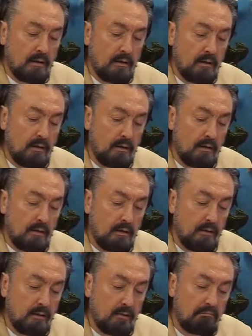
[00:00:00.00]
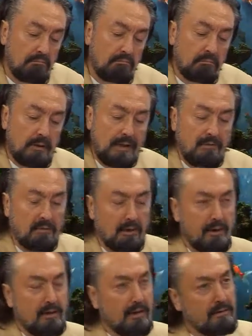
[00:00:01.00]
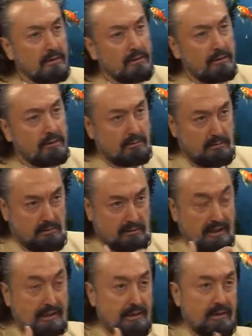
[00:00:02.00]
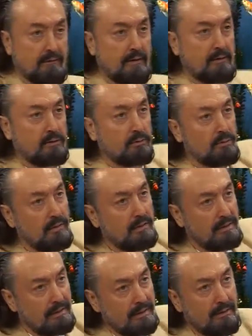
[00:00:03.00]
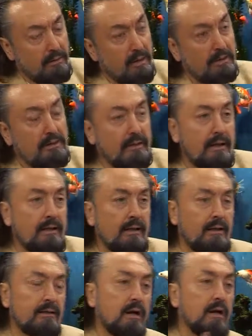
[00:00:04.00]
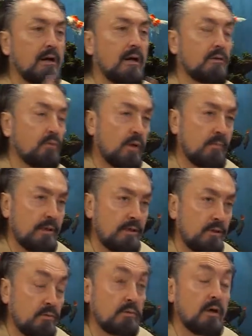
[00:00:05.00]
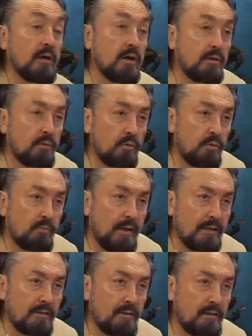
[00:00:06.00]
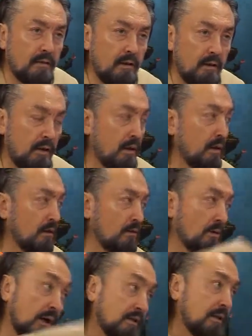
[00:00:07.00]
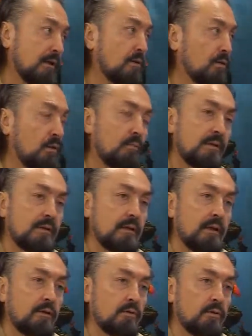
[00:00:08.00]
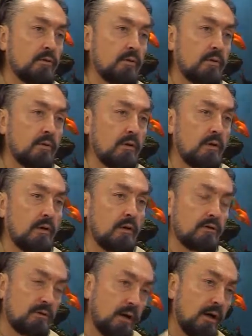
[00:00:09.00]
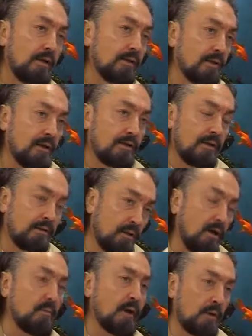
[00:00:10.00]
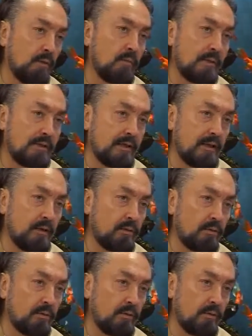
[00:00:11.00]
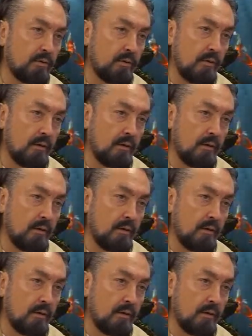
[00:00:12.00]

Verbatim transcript: Ee, yani o hani kadın geleneği vardır dünyanın ilk geleneği. Kadın geleneğin daha rahat olabileceğini, daha rahat olunmaz daha saygılı olması gerekiyordu. İnşallah. Daha itaatkar, daha bağlı olması gerekiyordu.